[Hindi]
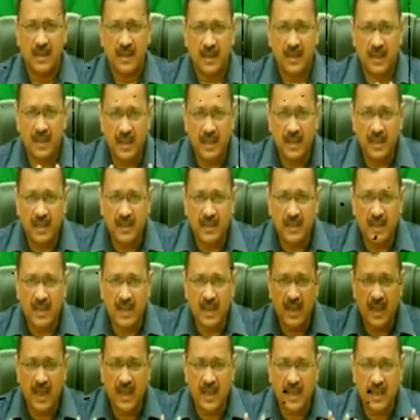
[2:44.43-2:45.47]
केंद्र
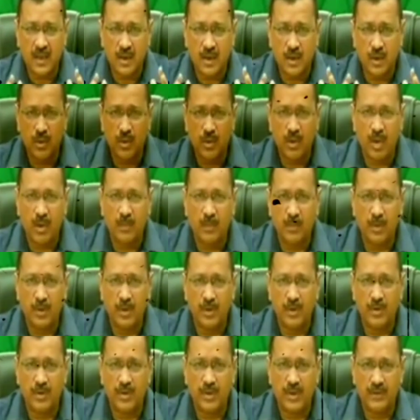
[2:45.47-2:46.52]
सरकार इन दोनों कंपनियों
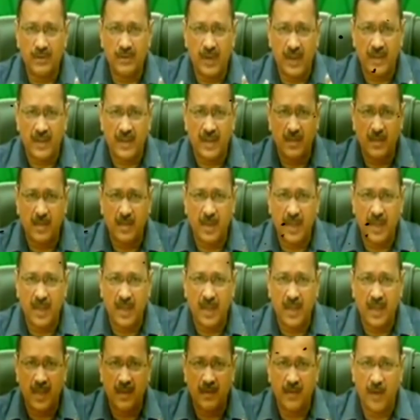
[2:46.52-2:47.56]
से वैक्सीन बनाने का
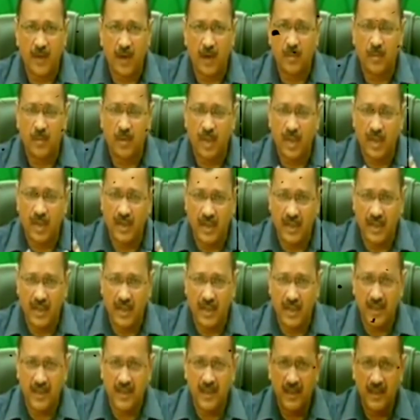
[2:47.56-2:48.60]
फॉर्मूला ले ले
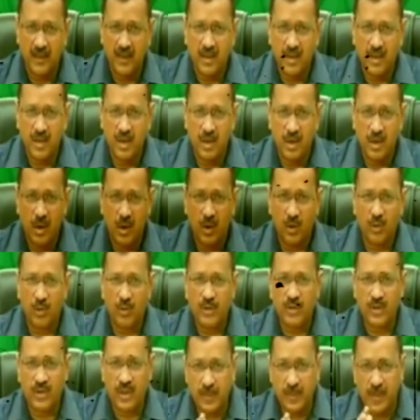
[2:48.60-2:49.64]
और उन
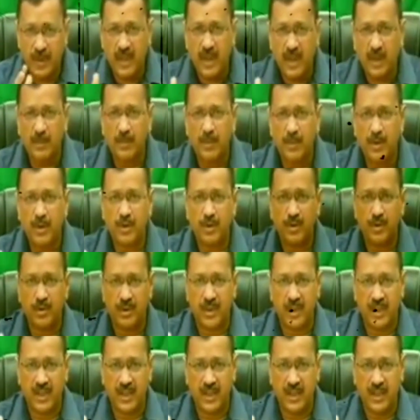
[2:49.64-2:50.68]
सभी कंपनियों को दे
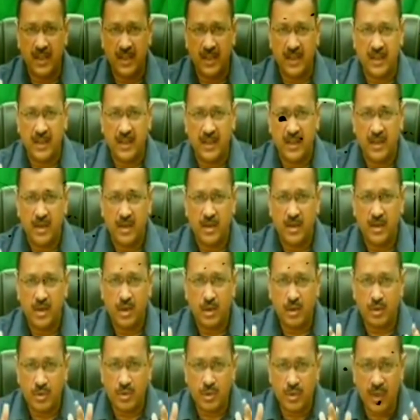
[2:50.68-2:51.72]
दे जो
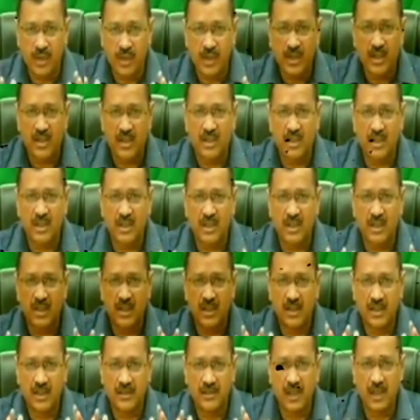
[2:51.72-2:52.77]
सुरक्षित तरीके से
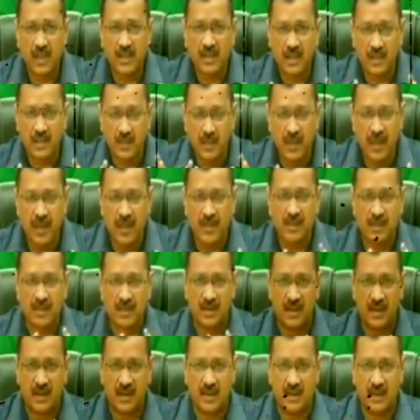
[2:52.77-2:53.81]
वैक्सीन बना सकती
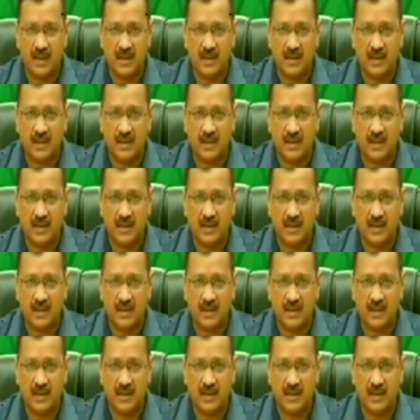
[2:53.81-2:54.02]
हैं